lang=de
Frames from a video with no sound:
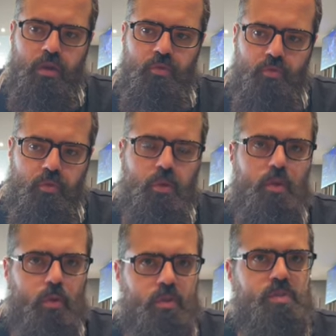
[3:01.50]
Gefühle
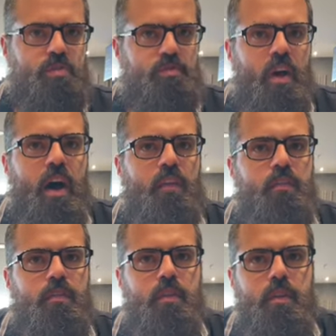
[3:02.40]

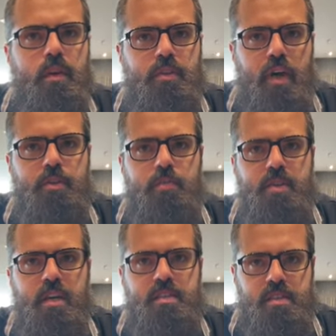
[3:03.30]
loszuwerden. Ja. Darum
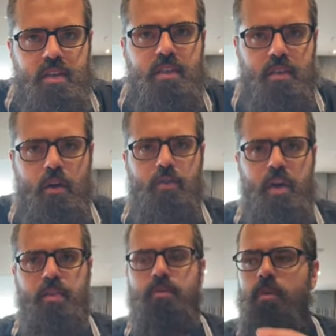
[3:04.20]
geht es. Es geht ja. genau
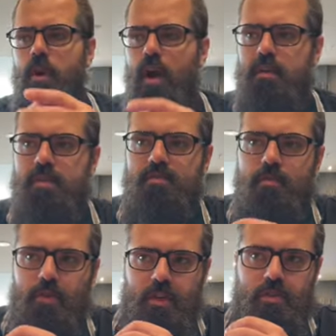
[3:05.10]
darum. Es ist
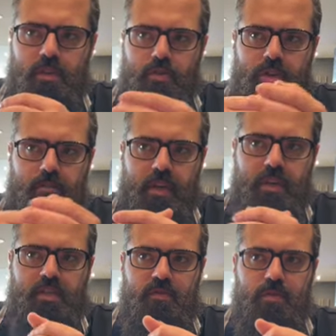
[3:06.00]
für mich, Social
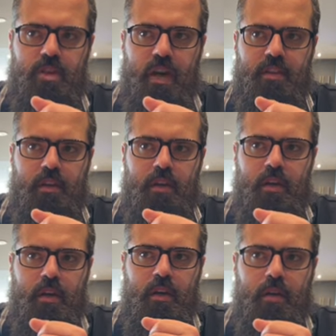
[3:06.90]
Media ist für mich eine
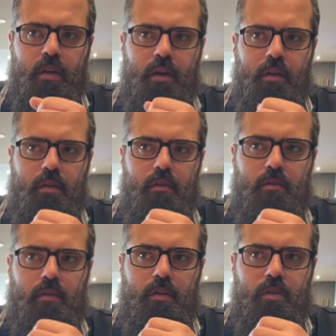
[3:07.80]

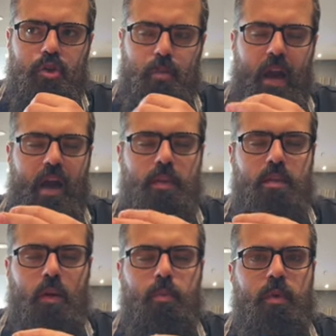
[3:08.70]

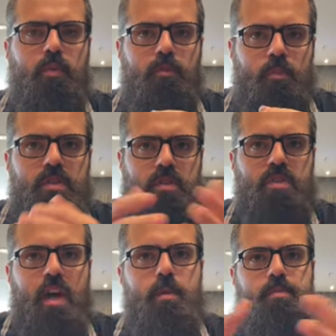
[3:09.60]
Sprachtherapie mit sich
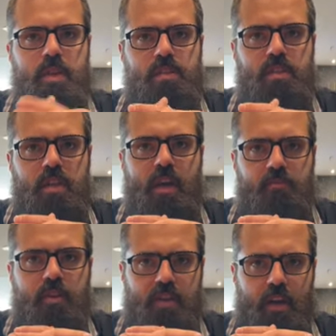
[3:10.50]
selbst. Also okay. Es geht
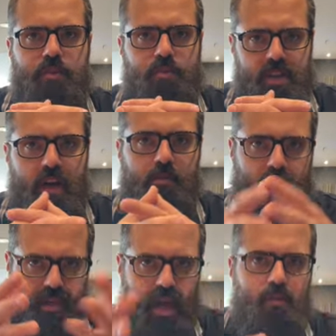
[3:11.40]
einfach darum, Sachen
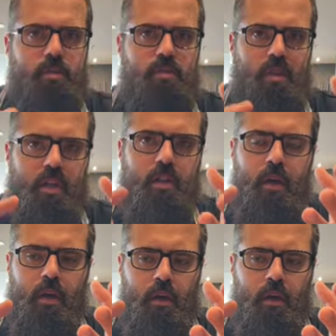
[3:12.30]
bei Namen zu nennen,